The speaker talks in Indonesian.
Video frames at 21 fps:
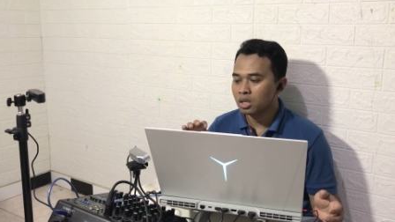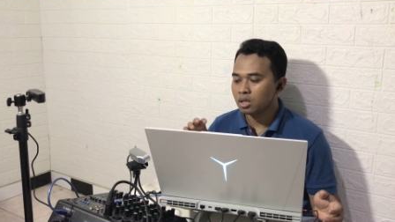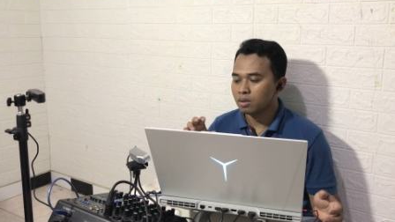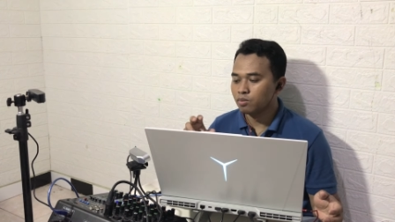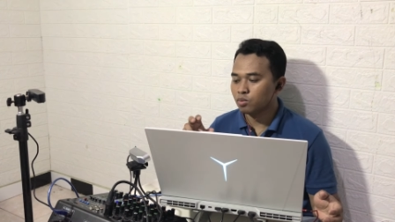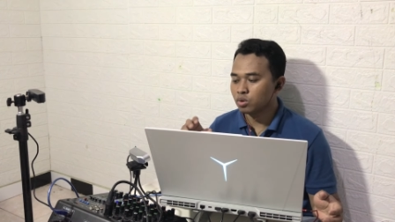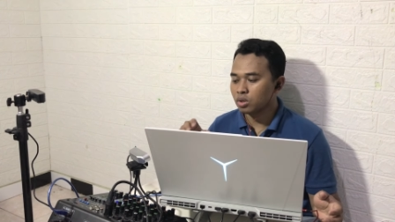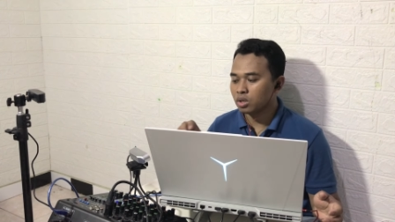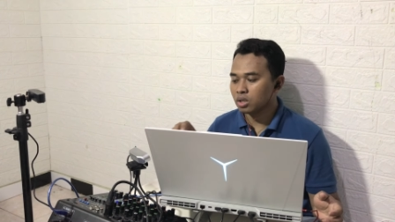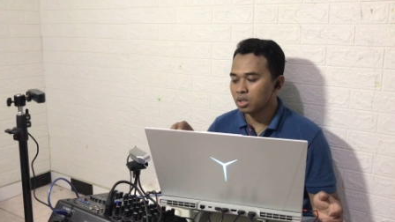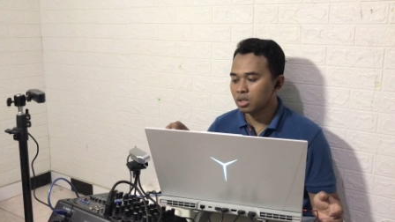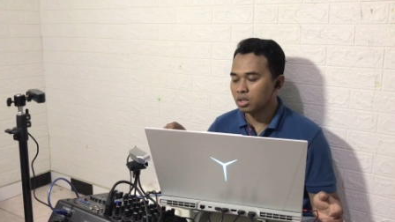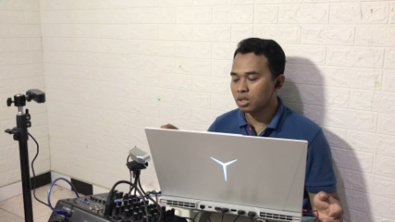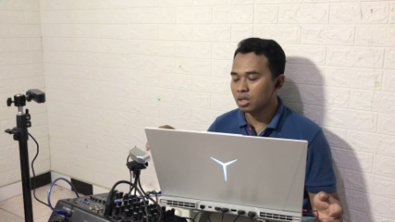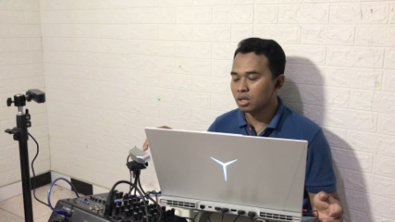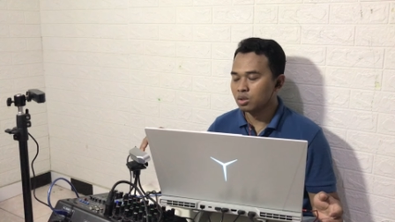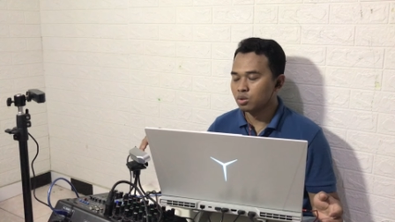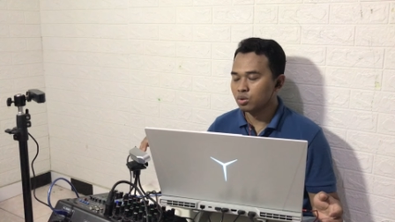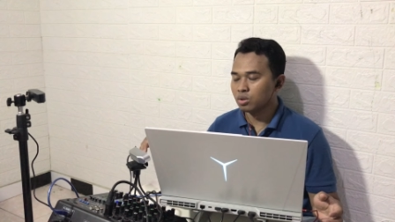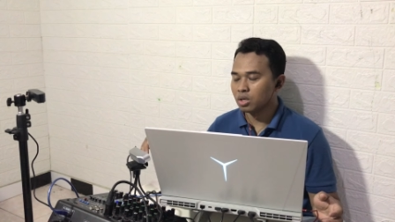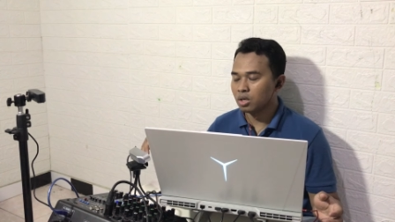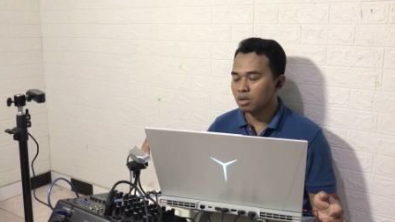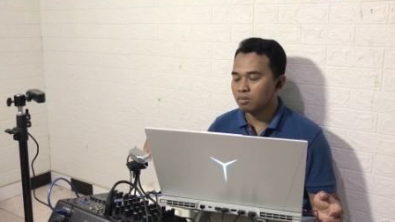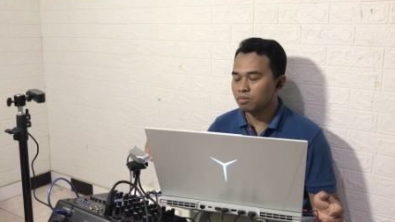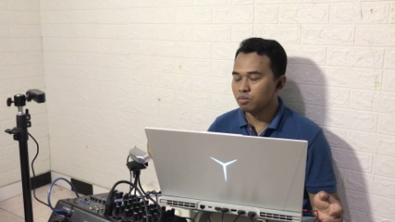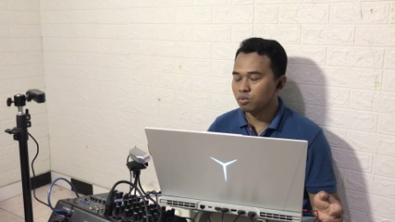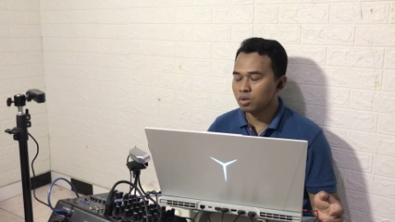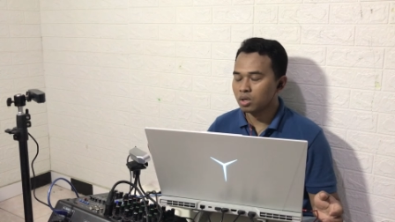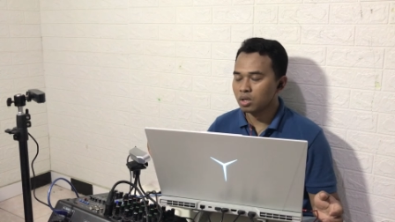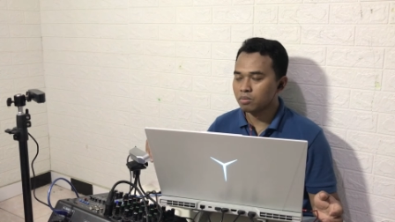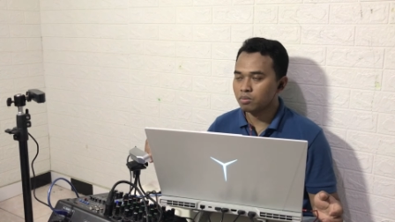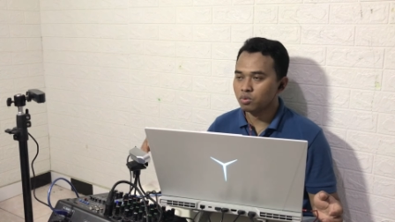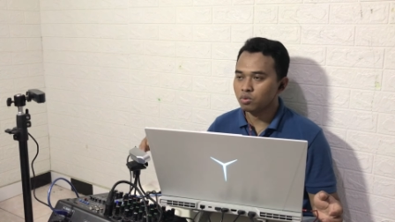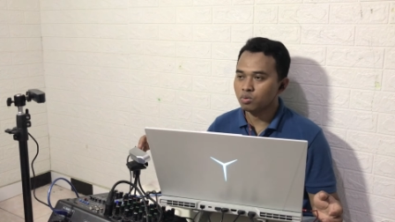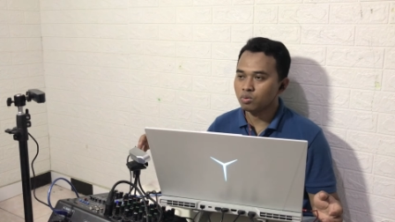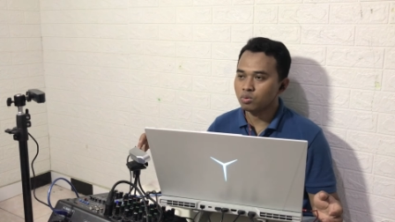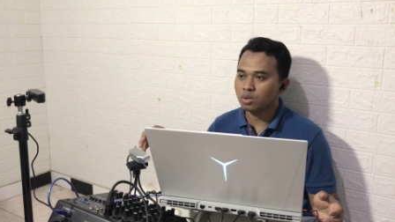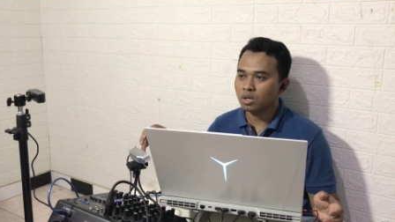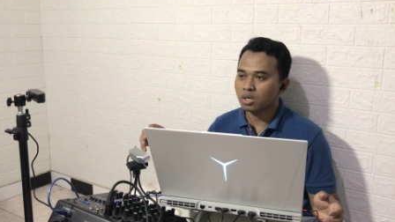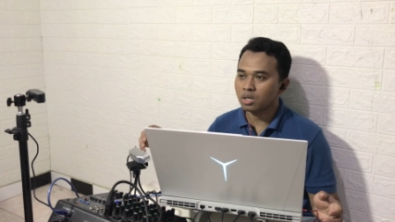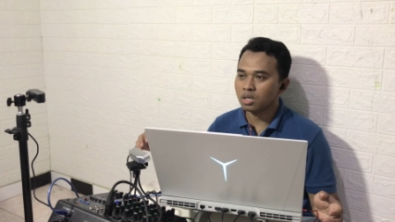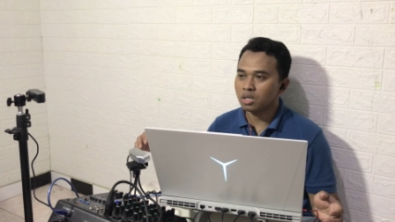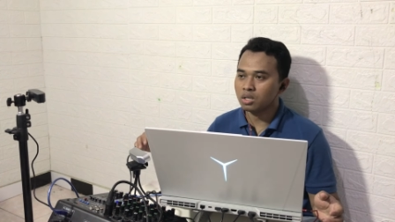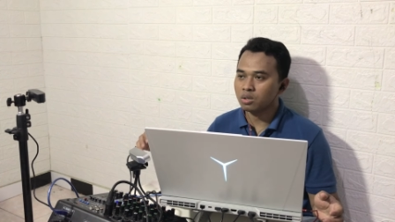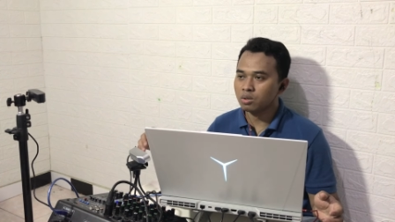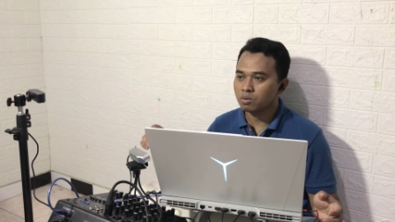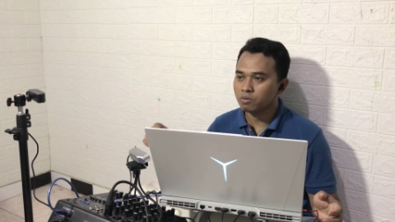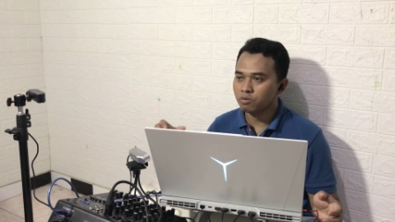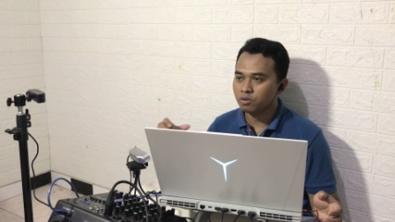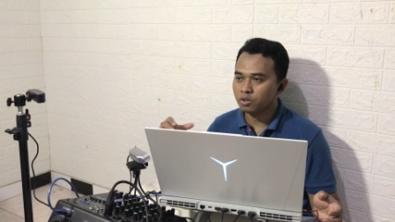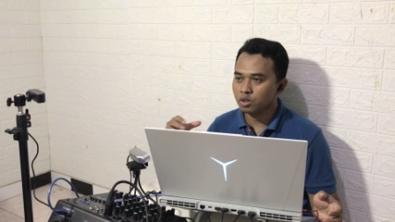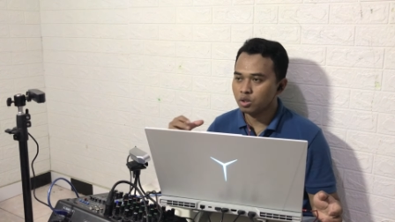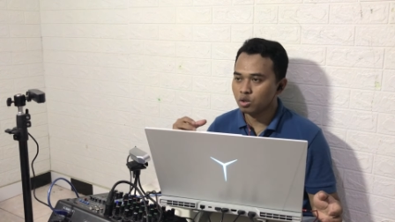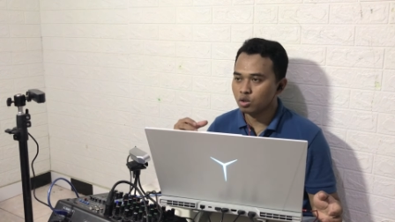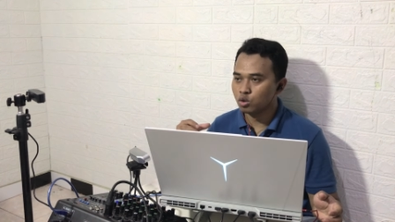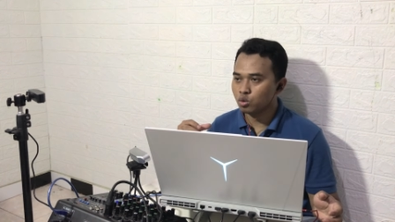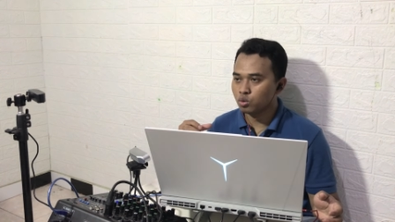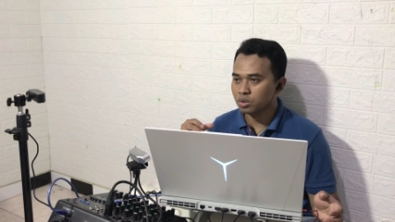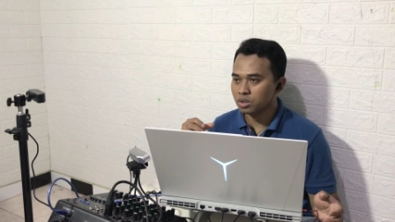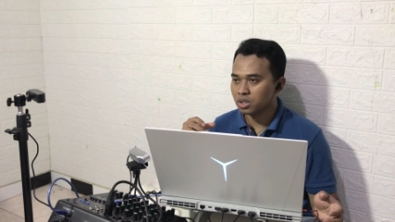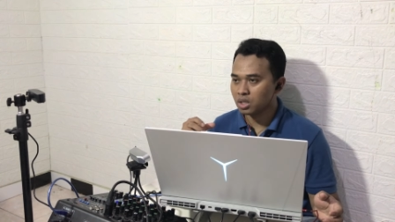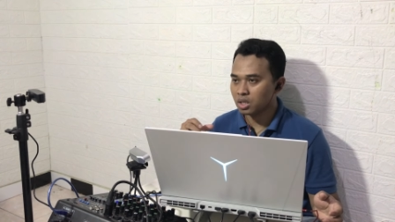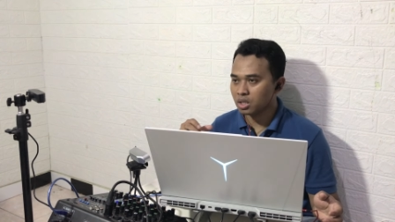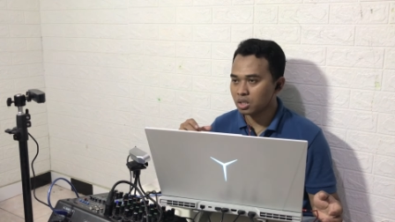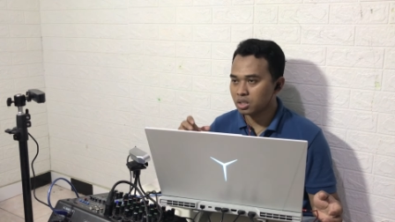Kemudian kita juga bukan menggunakan video switcher.